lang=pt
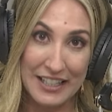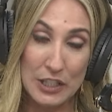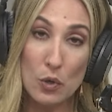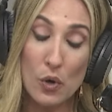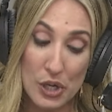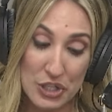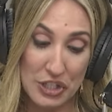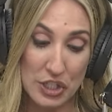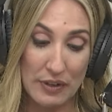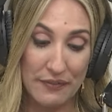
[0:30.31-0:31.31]
E hoje a
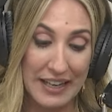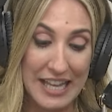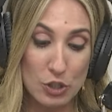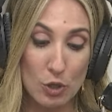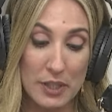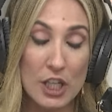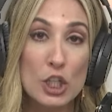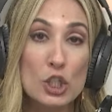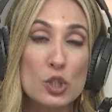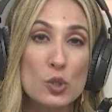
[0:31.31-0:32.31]
gente vai falar sobre
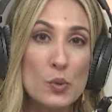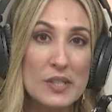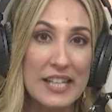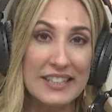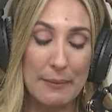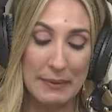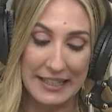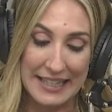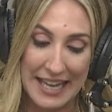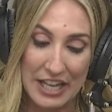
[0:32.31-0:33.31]

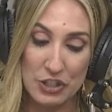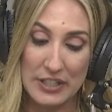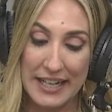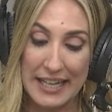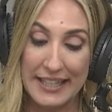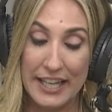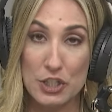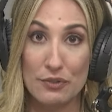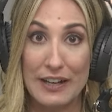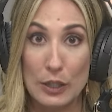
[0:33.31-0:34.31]
sustentabilidade na
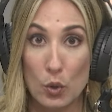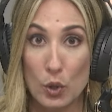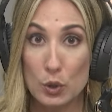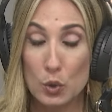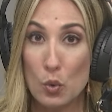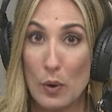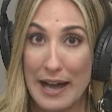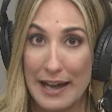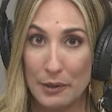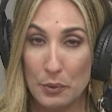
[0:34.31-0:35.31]
cadeia de valor do
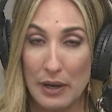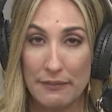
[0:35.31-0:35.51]
agro.